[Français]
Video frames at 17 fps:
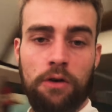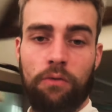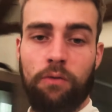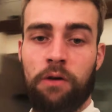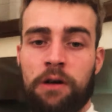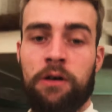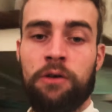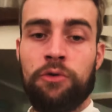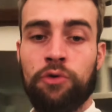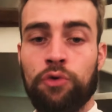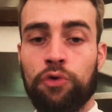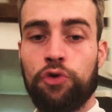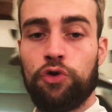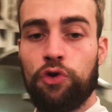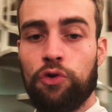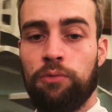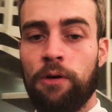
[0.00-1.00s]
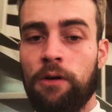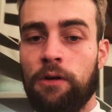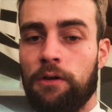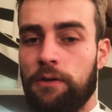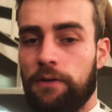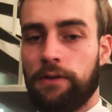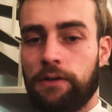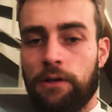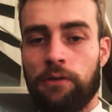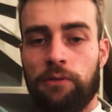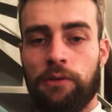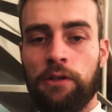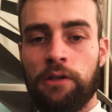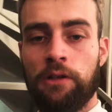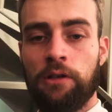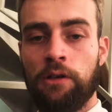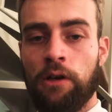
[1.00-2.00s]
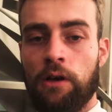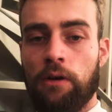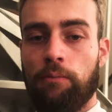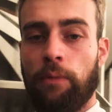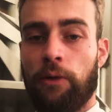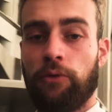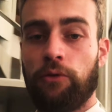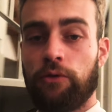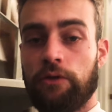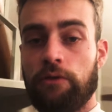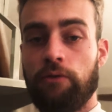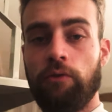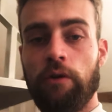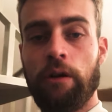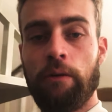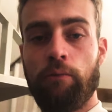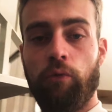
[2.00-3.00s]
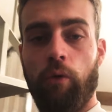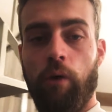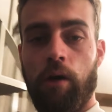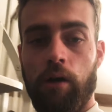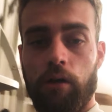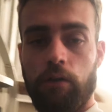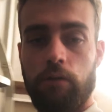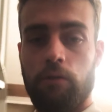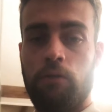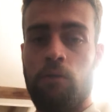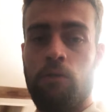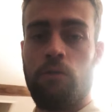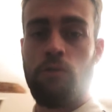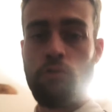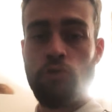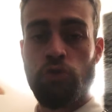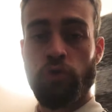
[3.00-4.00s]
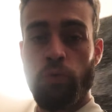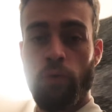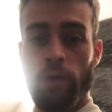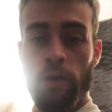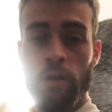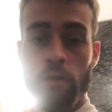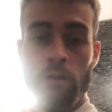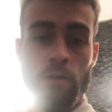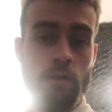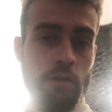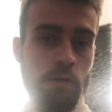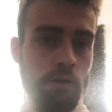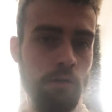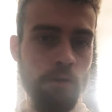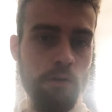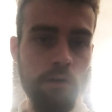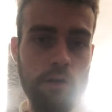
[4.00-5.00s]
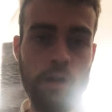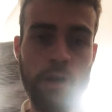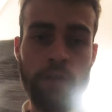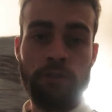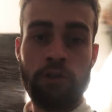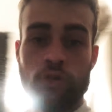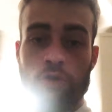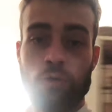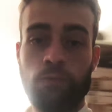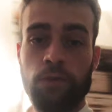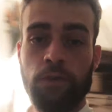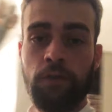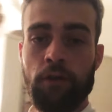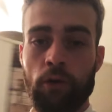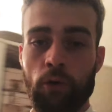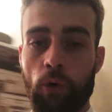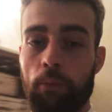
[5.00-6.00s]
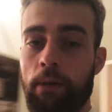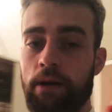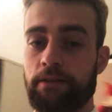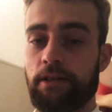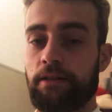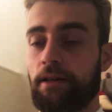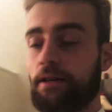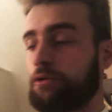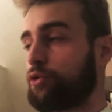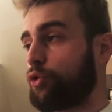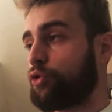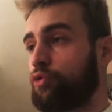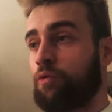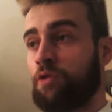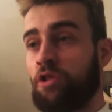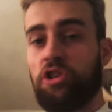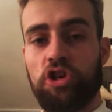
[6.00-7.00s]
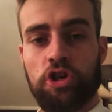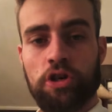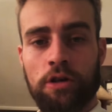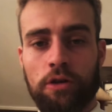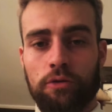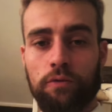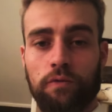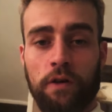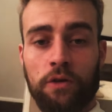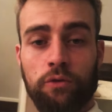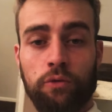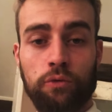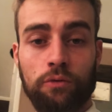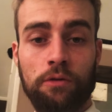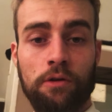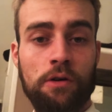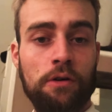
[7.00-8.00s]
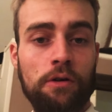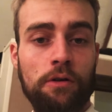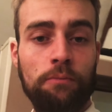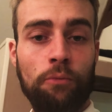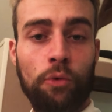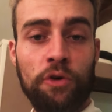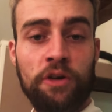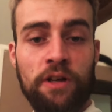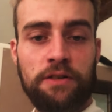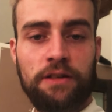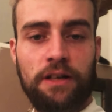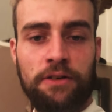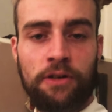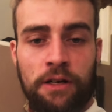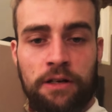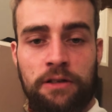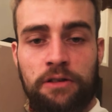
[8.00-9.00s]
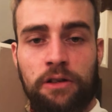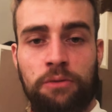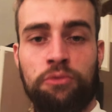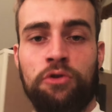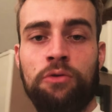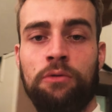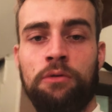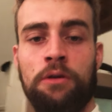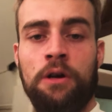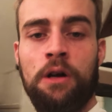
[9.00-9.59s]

Voilà, YouTube, c'est fini. Maintenant, si vous voulez me voir jouer à des jeux vidéo, bah, ça sera sur Twitch. De toute façon, mon lien sera dans la description.